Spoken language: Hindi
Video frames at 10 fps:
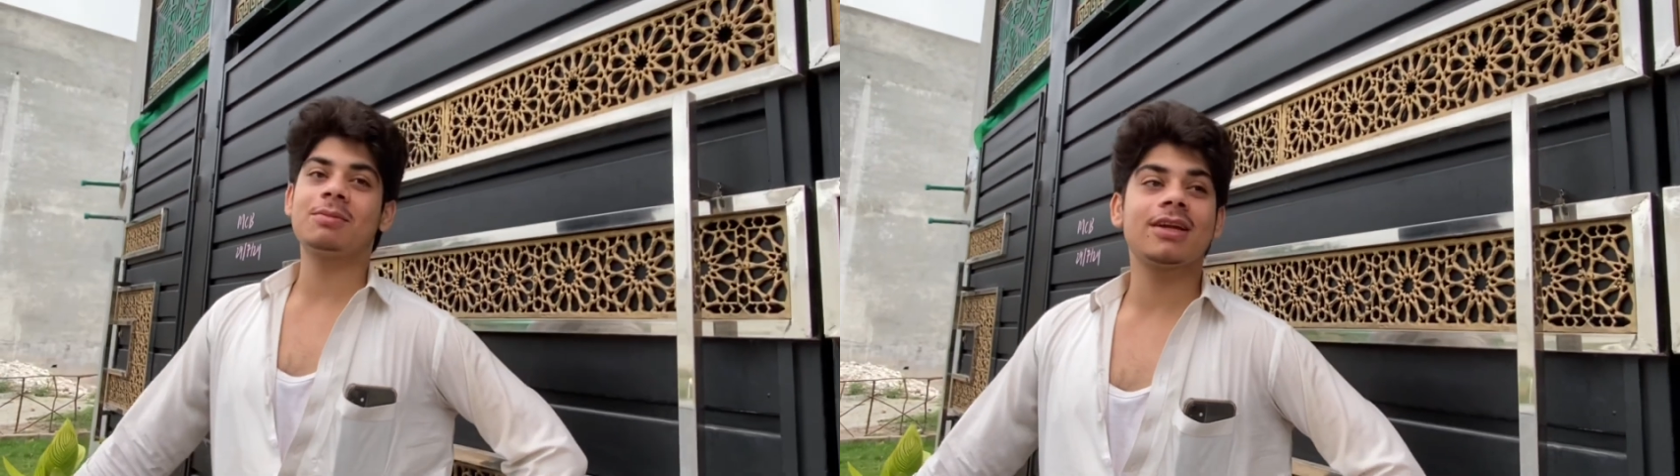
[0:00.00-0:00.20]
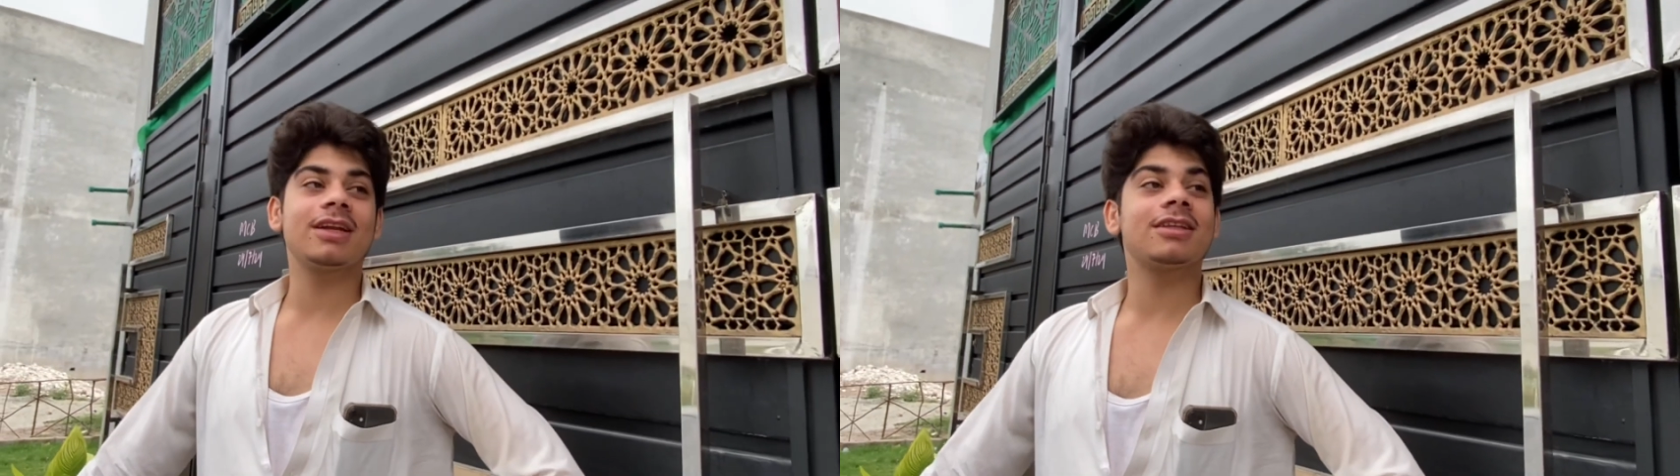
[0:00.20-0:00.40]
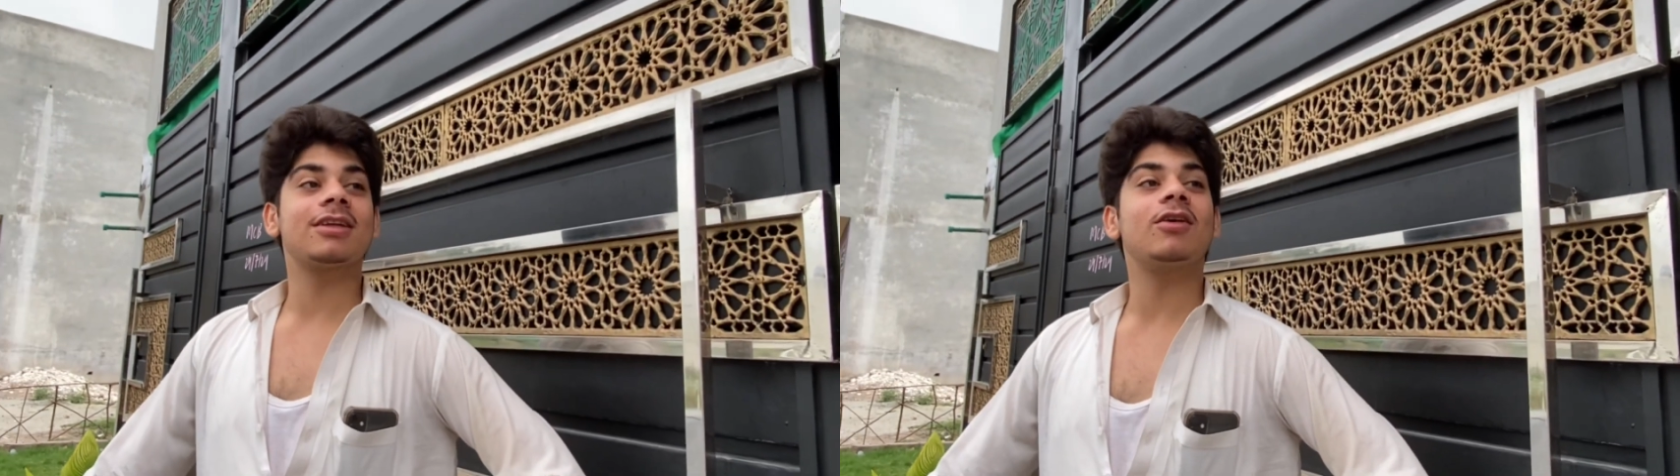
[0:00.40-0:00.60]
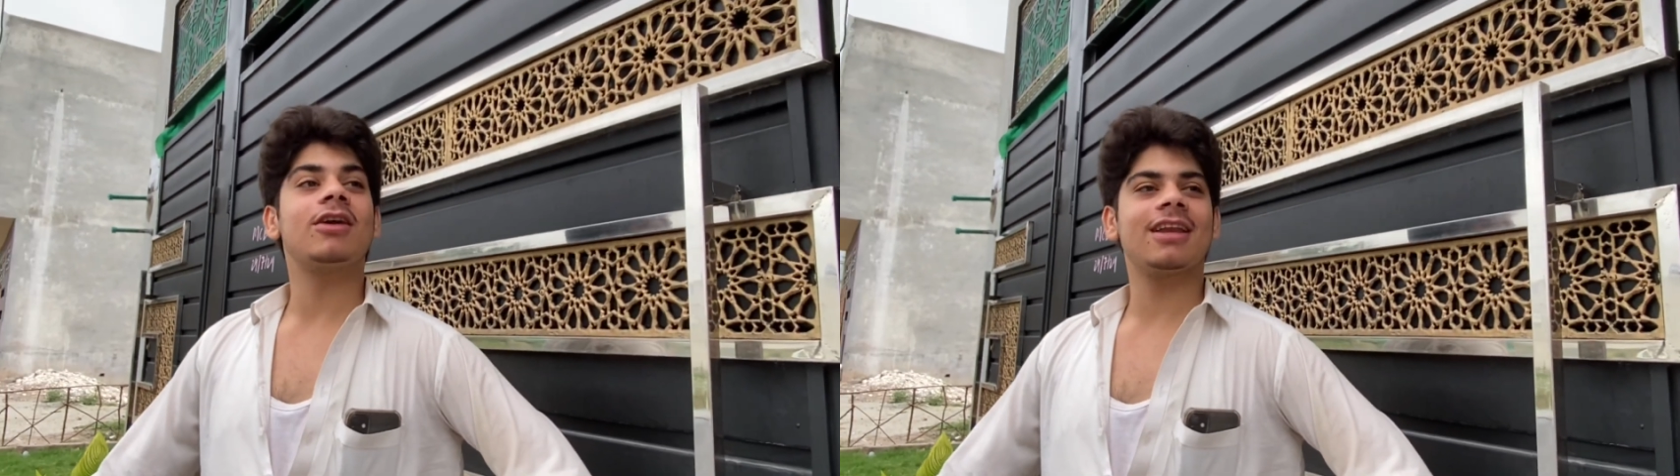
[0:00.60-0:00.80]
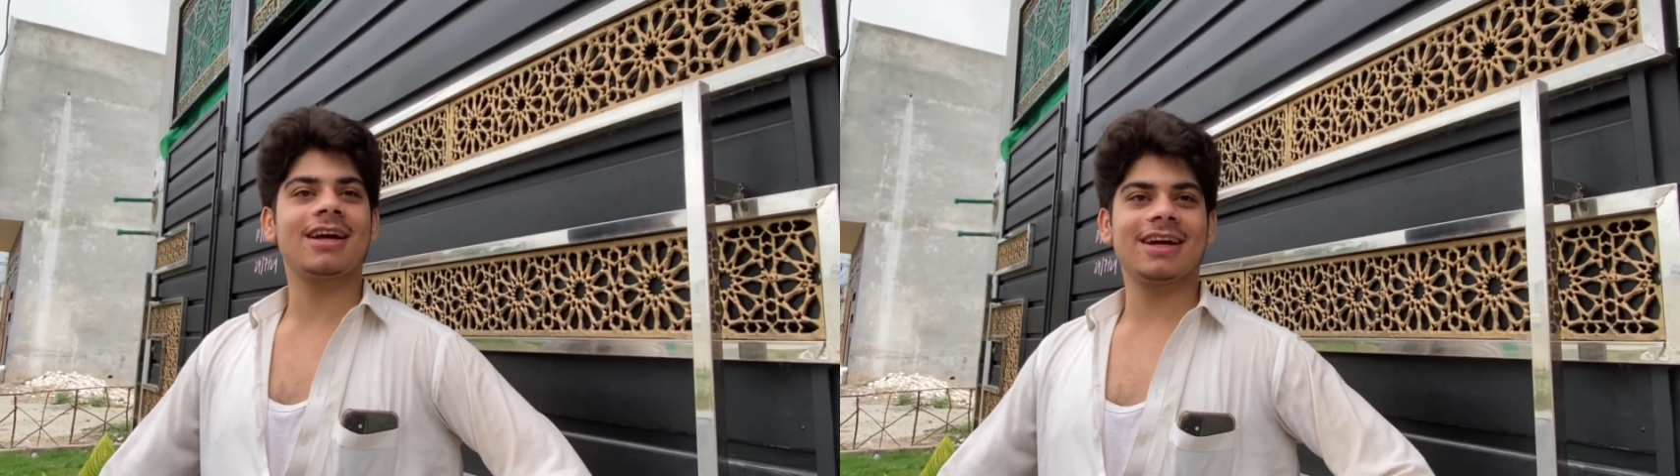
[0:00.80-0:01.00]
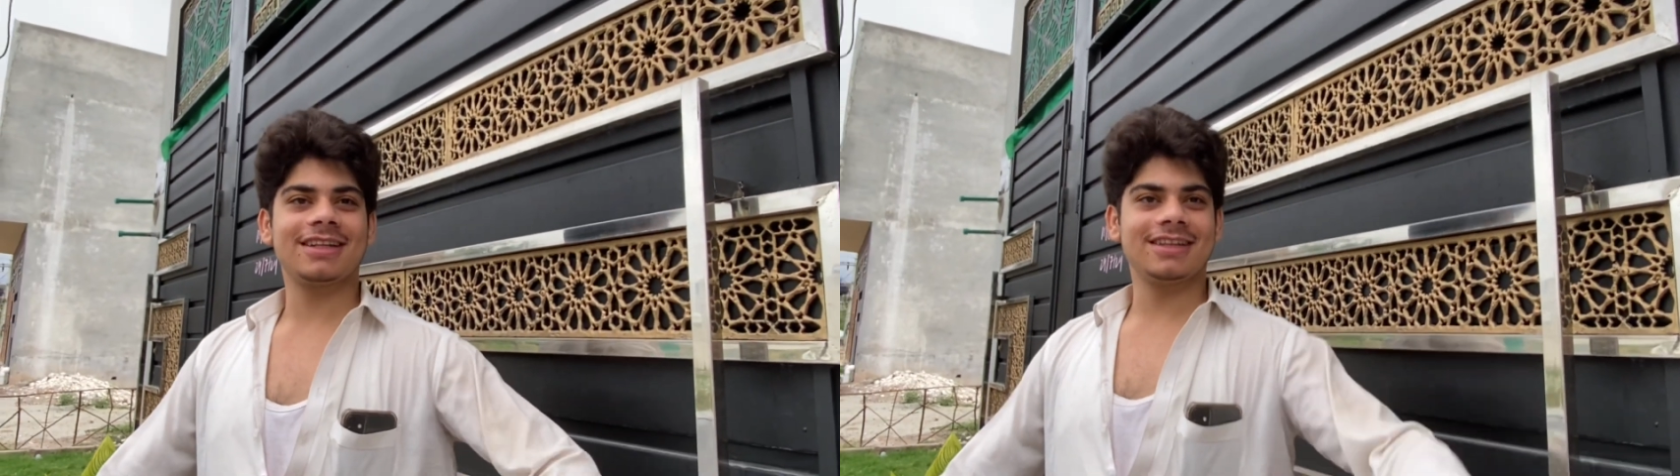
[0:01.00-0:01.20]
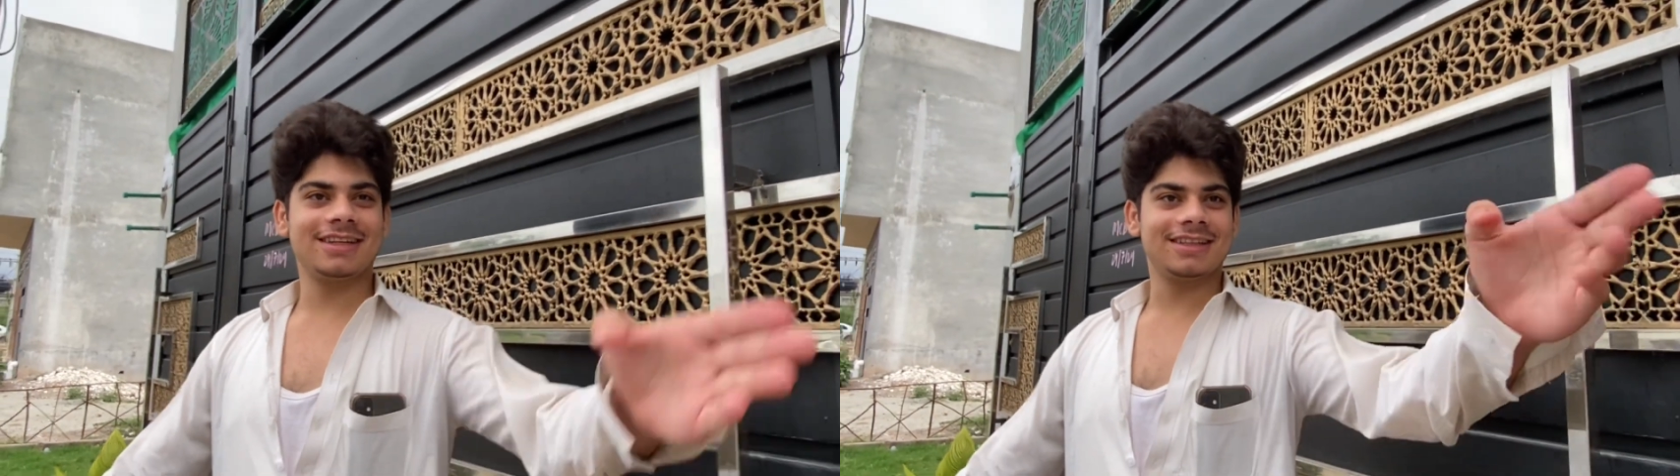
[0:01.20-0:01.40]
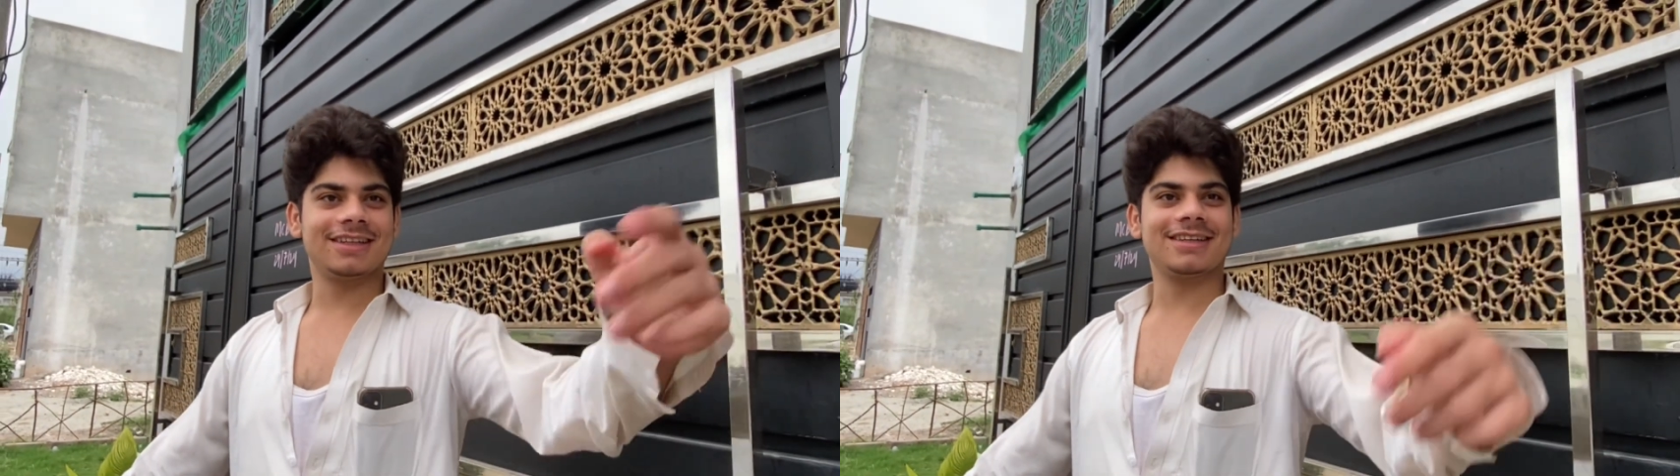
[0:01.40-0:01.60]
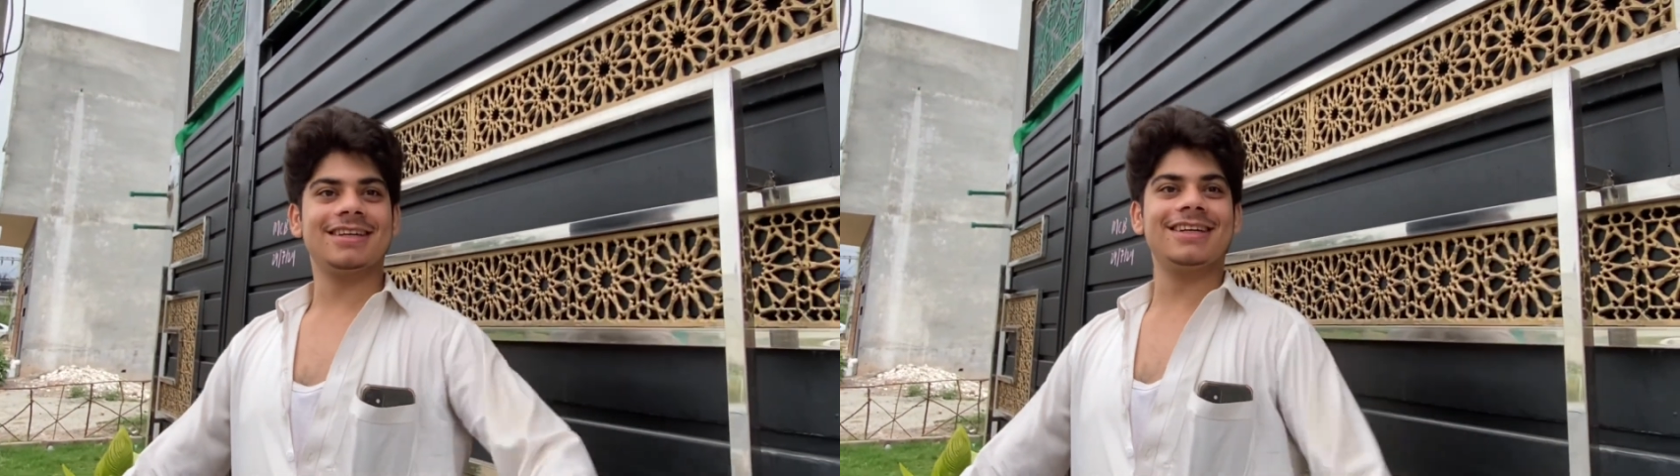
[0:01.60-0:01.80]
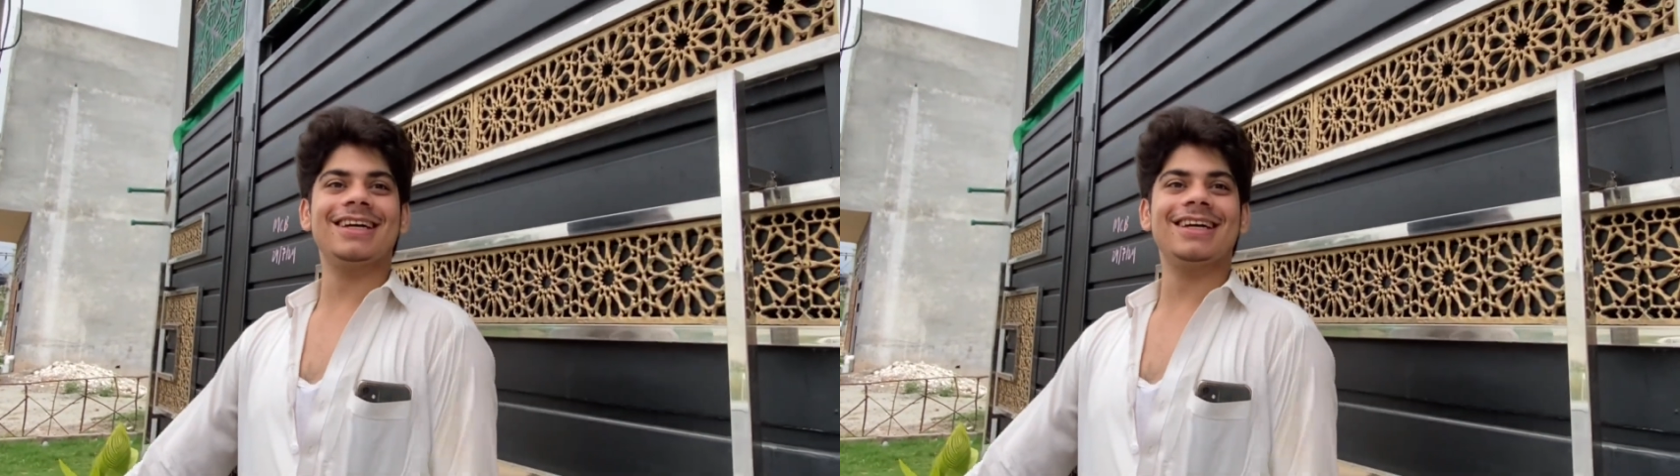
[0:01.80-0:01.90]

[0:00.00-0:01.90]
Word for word: मेरे तिलोड़े लगा दिए इधर